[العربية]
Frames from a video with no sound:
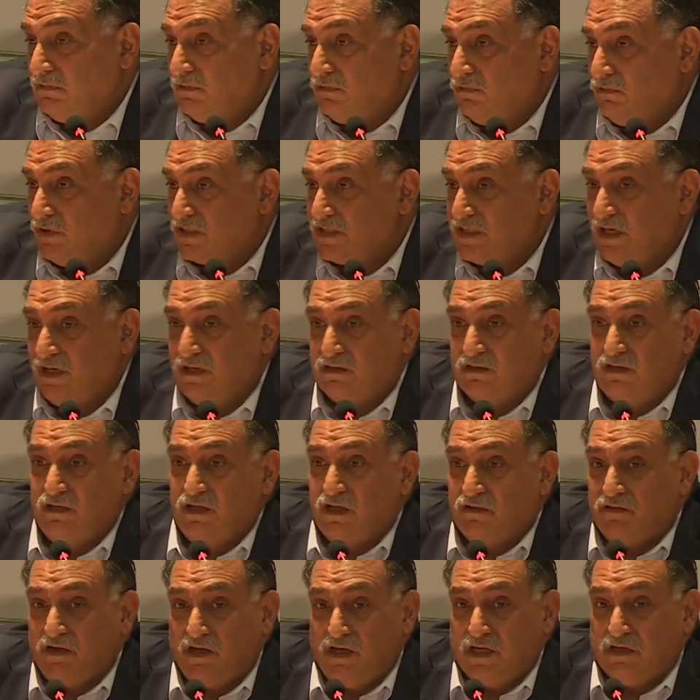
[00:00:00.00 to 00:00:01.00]
وصلت إلى
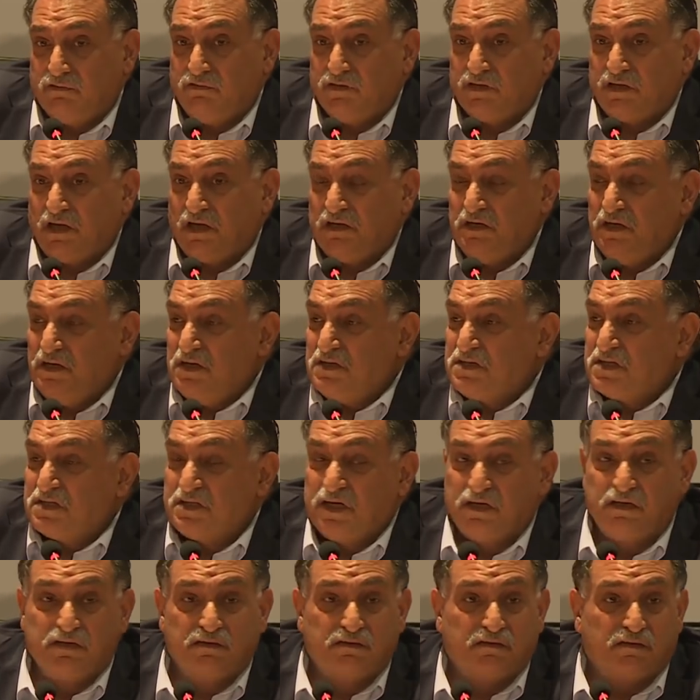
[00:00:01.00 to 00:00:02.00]
ذلك في تحليل
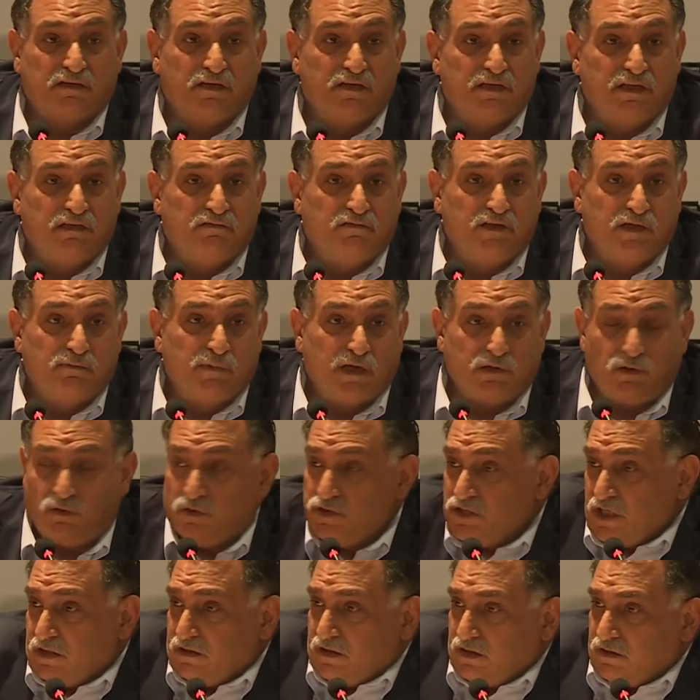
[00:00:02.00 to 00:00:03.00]
السكت عند فيبر
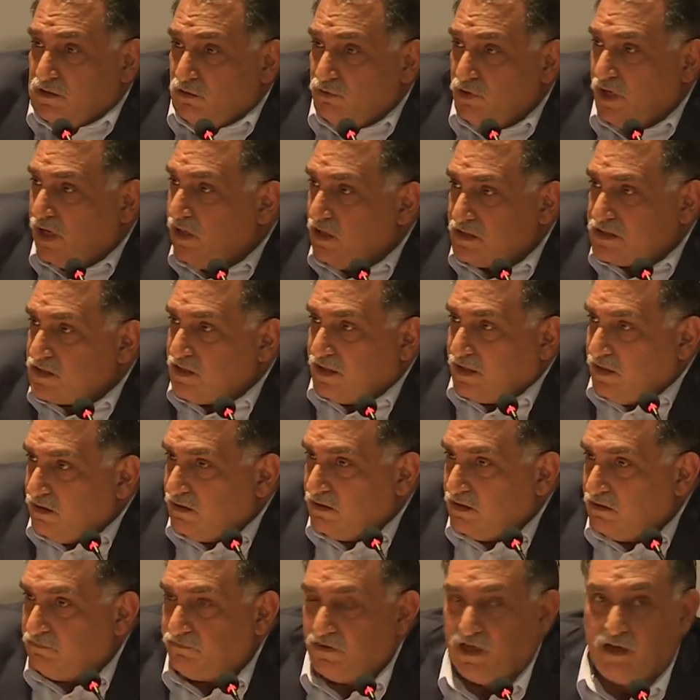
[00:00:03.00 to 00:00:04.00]
ووجدت أنه لا يصلح
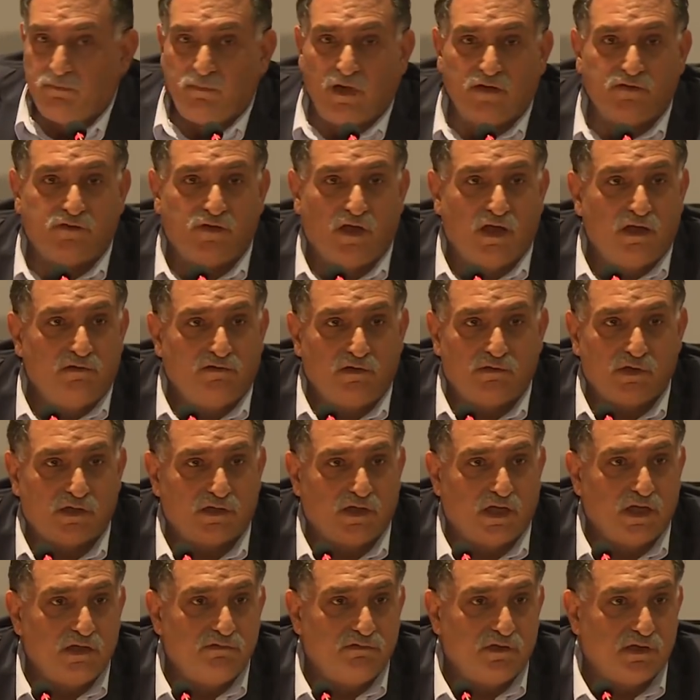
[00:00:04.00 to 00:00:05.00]
لفهم الطائفة
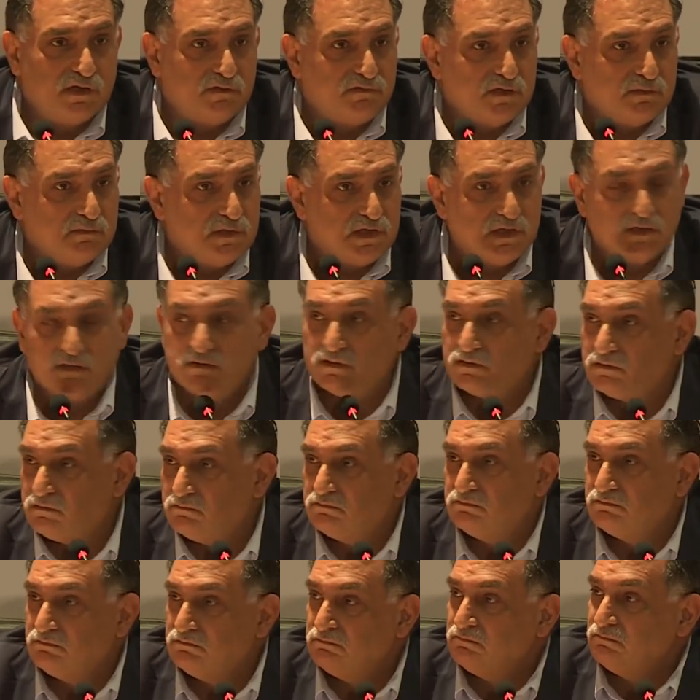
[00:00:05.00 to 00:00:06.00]
والطائفية في بلادنا
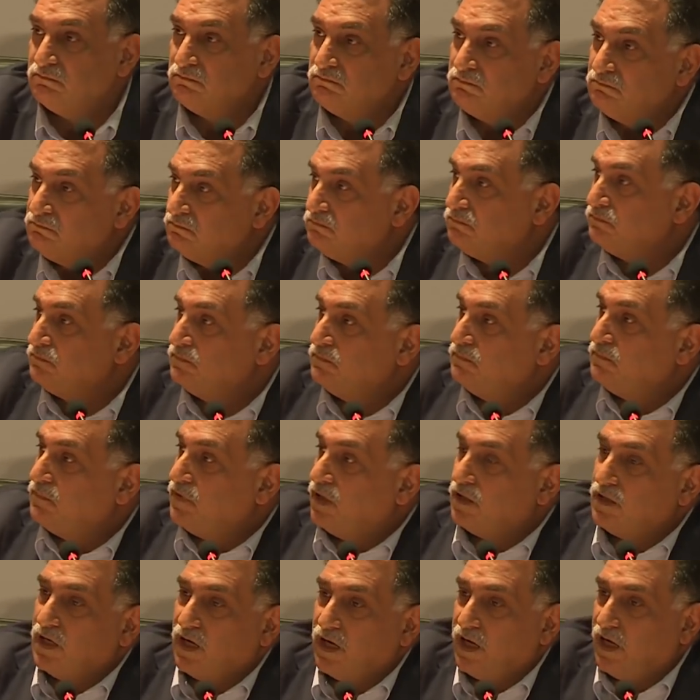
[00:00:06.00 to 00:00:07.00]

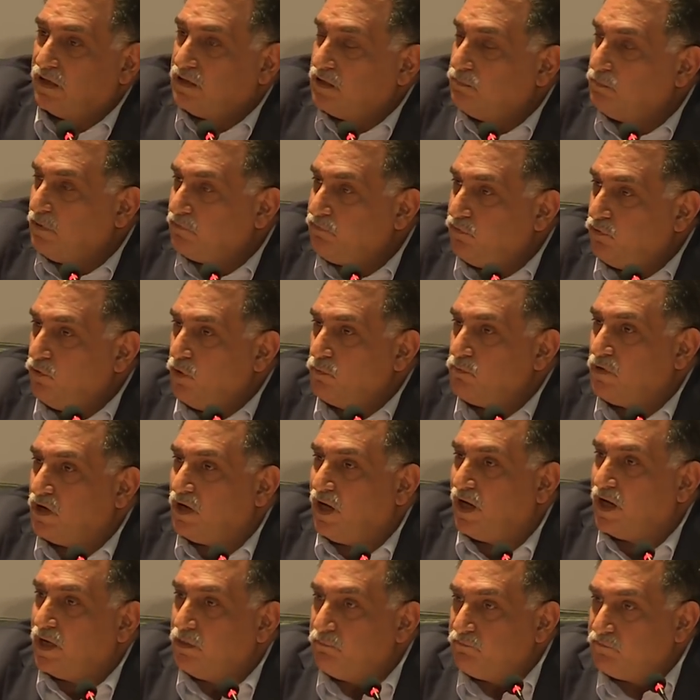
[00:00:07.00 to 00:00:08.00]
يعني أخذت مفهوم
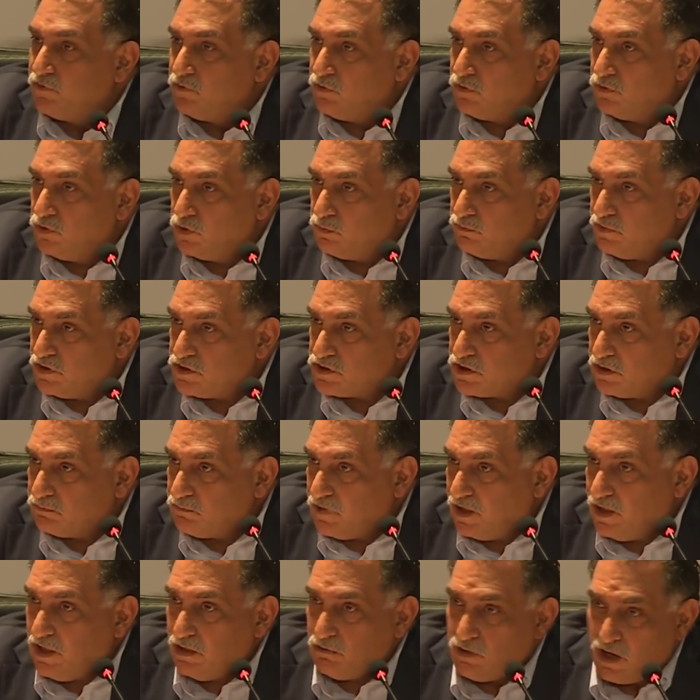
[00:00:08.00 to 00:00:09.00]
قائم في العلوم الاجتماعية